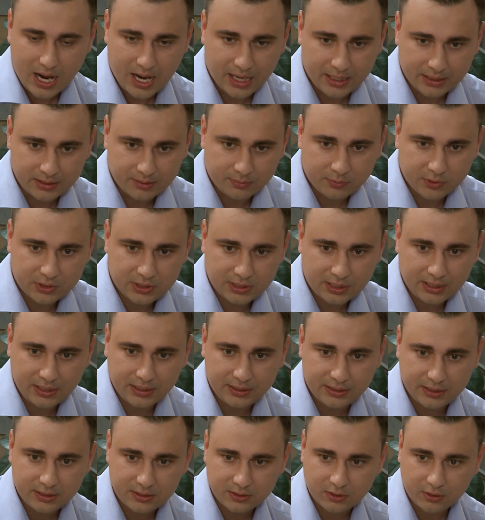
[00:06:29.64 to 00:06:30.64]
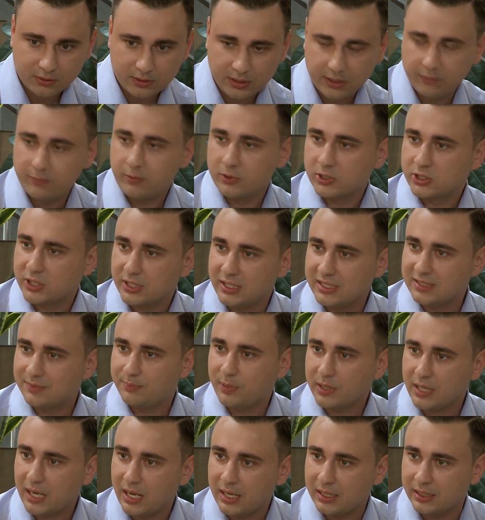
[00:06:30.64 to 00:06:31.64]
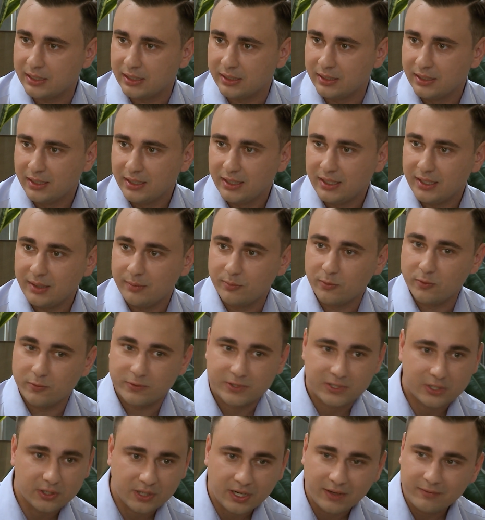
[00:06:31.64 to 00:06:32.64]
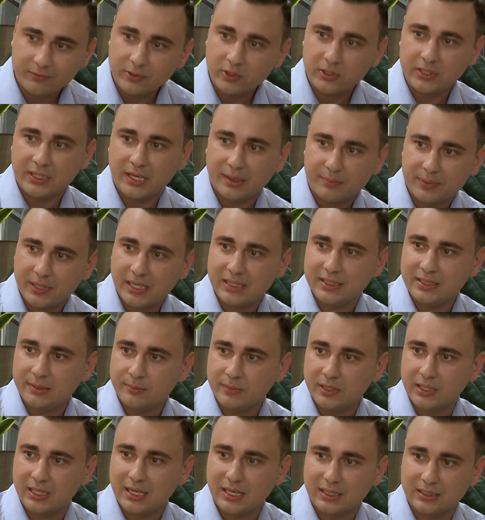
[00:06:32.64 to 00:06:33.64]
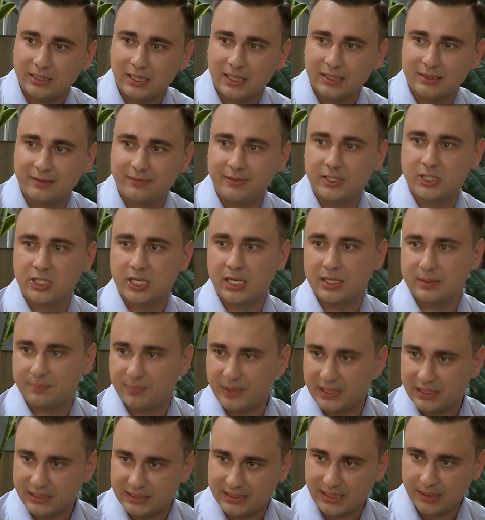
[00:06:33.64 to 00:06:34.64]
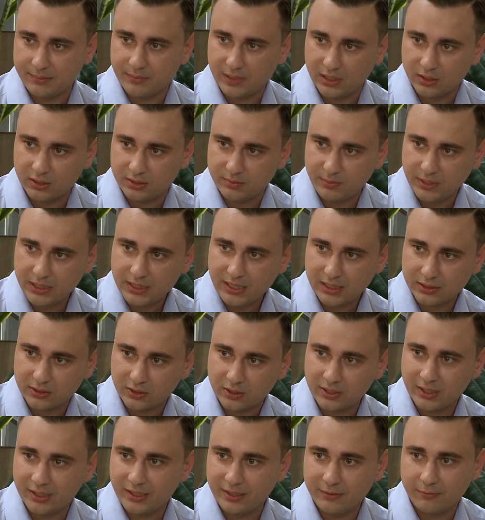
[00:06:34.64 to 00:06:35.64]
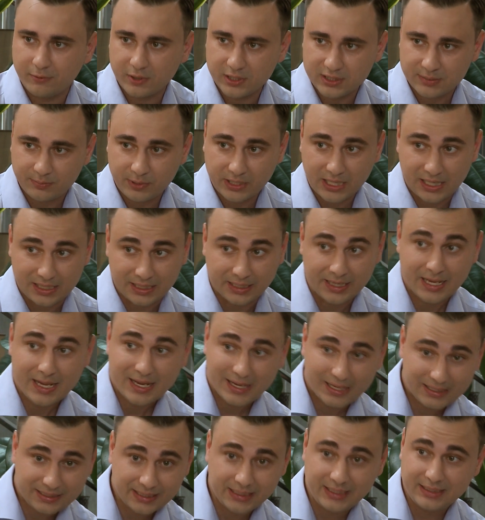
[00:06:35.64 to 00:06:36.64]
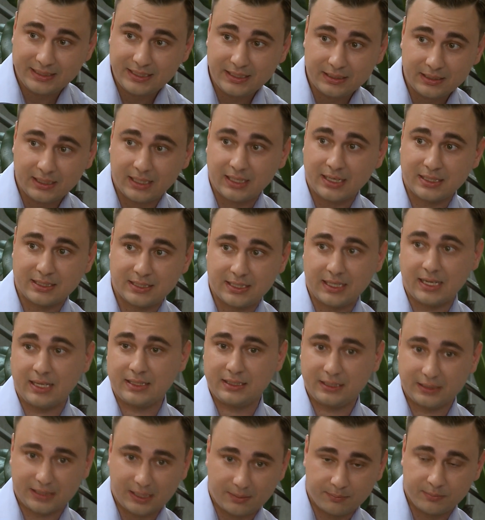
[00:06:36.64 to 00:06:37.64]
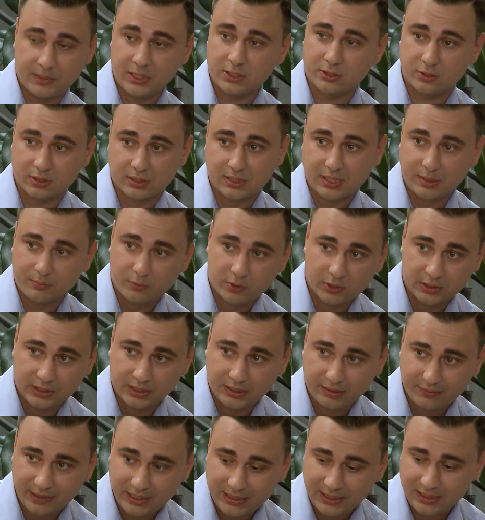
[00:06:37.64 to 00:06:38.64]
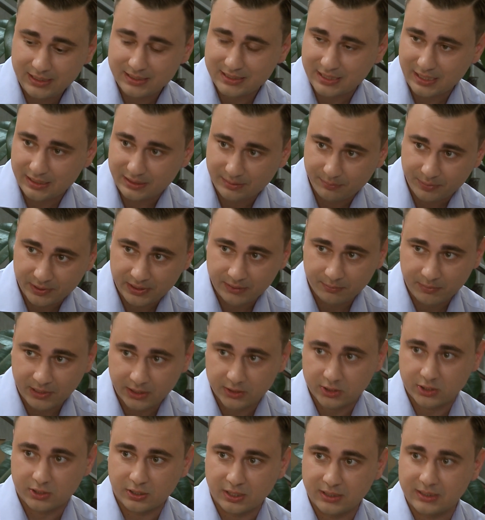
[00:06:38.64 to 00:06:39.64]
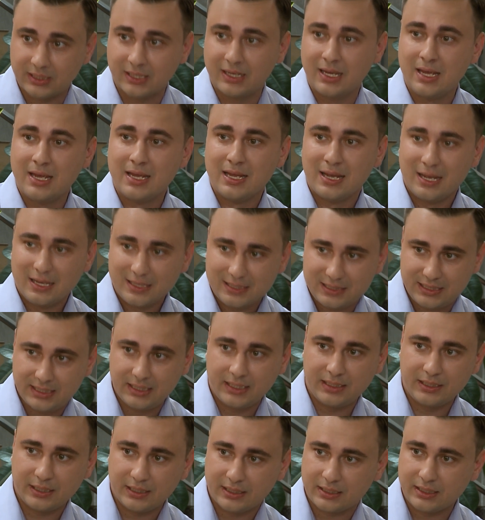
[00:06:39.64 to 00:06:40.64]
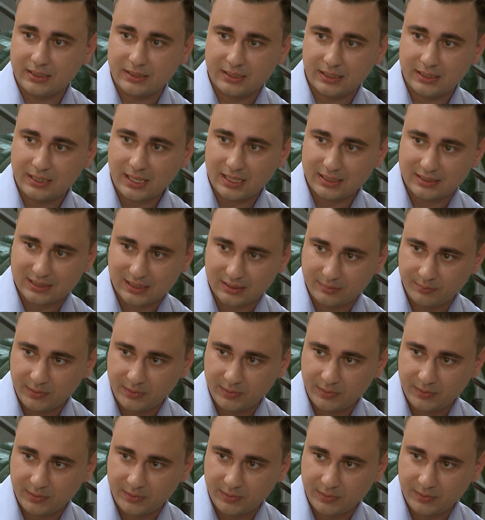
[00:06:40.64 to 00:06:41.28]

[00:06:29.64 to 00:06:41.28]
а этому сталинисту его же избрали. Ему все равно необходимо как-то отвечать перед теми людьми, которые его избрали. Это единая Россия, они там между собой договорились, они понимают, что это сильный кандидат с